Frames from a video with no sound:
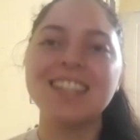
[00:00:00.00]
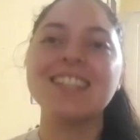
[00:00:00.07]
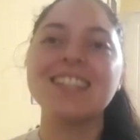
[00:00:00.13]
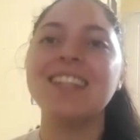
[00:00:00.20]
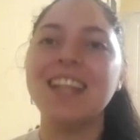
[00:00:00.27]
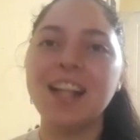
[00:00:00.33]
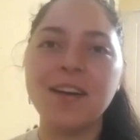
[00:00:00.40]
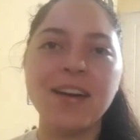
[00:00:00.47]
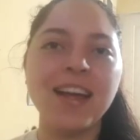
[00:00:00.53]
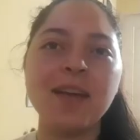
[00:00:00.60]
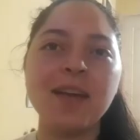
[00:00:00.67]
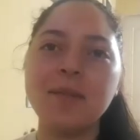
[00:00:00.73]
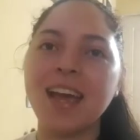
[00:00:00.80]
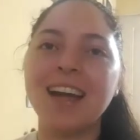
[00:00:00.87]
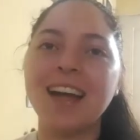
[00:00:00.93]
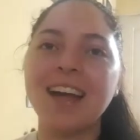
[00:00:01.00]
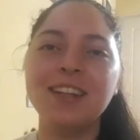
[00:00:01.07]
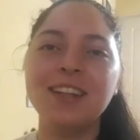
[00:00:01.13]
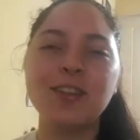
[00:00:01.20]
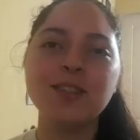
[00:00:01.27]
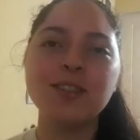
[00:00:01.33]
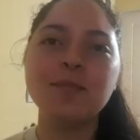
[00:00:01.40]
Sí, la verdad que me
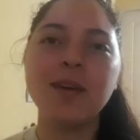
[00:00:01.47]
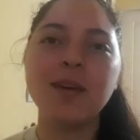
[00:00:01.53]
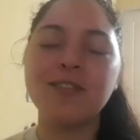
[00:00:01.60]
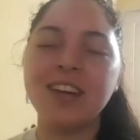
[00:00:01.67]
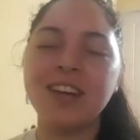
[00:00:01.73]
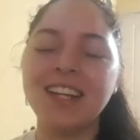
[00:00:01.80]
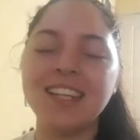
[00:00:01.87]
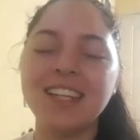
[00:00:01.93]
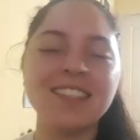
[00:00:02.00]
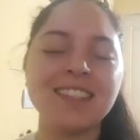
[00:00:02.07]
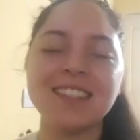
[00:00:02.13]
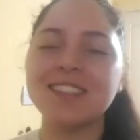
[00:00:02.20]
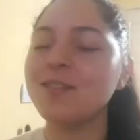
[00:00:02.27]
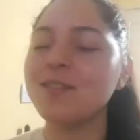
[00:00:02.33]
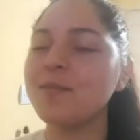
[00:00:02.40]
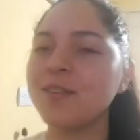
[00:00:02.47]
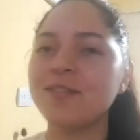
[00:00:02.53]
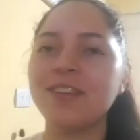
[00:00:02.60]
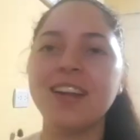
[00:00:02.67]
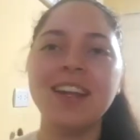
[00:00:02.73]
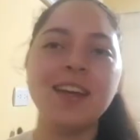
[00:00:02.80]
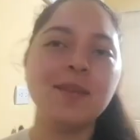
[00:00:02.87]
encantó. Feliz, súper
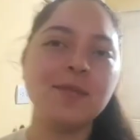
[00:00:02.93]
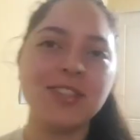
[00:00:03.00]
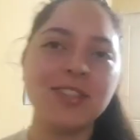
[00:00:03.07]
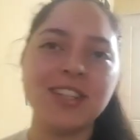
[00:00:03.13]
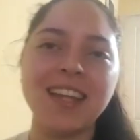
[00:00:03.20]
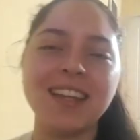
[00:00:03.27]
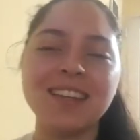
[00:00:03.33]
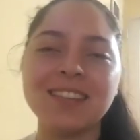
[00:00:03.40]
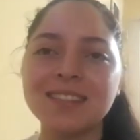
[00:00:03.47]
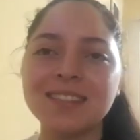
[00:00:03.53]
feliz y emocionada.